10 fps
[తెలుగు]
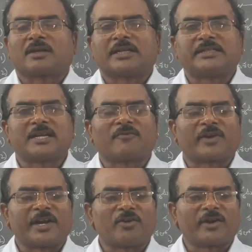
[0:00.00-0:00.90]
కిర్చాఫ్
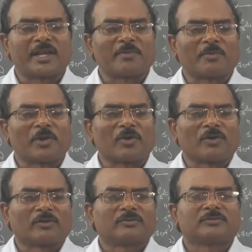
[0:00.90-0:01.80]
రెండో నియమంలో
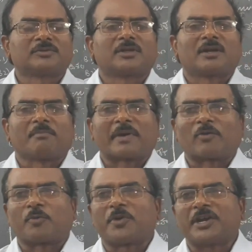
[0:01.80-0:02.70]

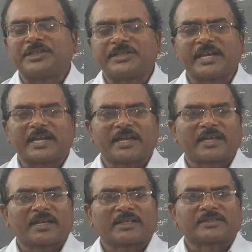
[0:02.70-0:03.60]
మనం ఉపయోగించే
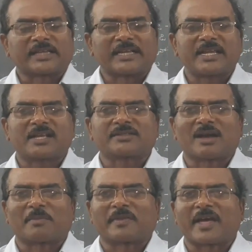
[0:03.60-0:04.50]
సంజ్ఞా
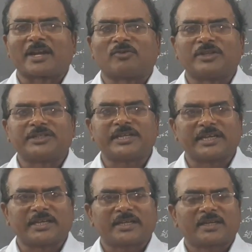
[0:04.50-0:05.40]
సాంప్రదాయాల గురించి
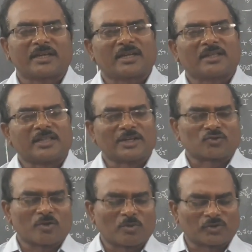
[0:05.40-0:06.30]

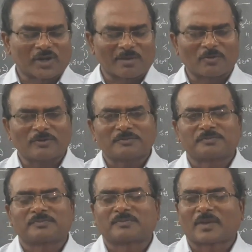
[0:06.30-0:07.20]
తెలుసుకోబోతున్నాము
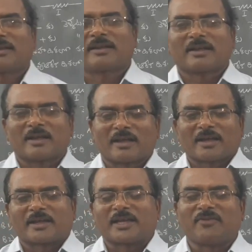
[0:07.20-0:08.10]

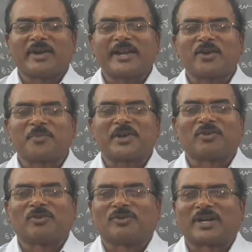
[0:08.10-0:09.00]
ఈ వీడియో
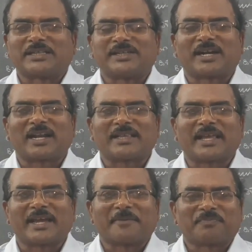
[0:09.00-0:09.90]
మీకు
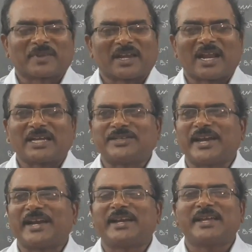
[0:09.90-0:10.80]
నచ్చినట్లయితే లైక్
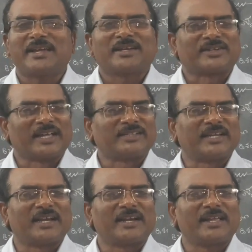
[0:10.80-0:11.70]
చేయండి షేర్
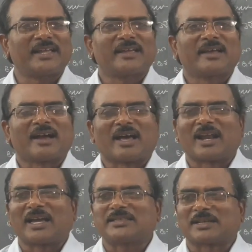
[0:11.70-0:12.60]
చేయండి
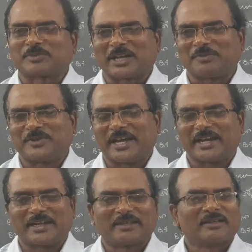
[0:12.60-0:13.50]
అలాగే సబ్స్క్రైబ్
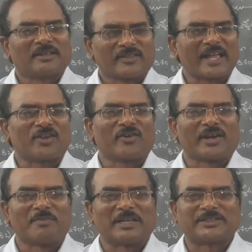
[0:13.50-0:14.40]
చేయండి థ్యాంక్ యూ
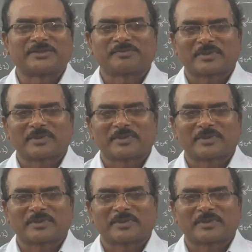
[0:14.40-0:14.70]
వెరీ మచ్